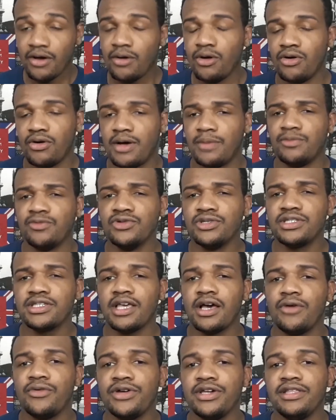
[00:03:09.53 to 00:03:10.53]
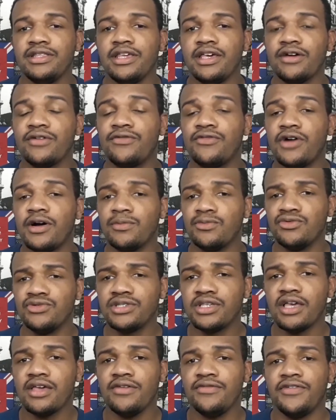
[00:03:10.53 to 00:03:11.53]
Oh, a música Oi Negro foi uma
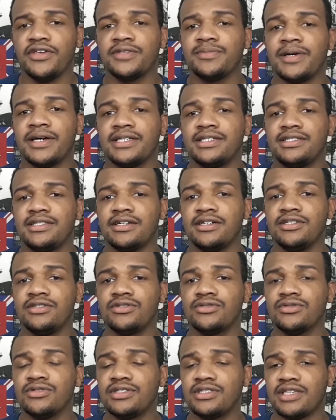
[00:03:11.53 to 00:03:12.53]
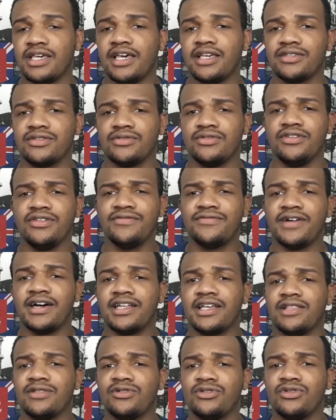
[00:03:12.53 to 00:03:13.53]
música que fez bastante sucesso e
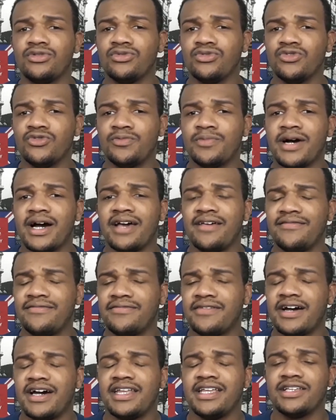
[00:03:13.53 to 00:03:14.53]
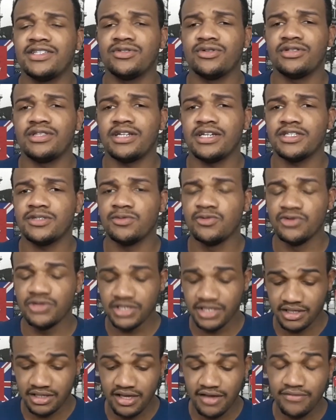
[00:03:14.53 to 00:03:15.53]
Vara Loda no Dubai, várias outras músicas.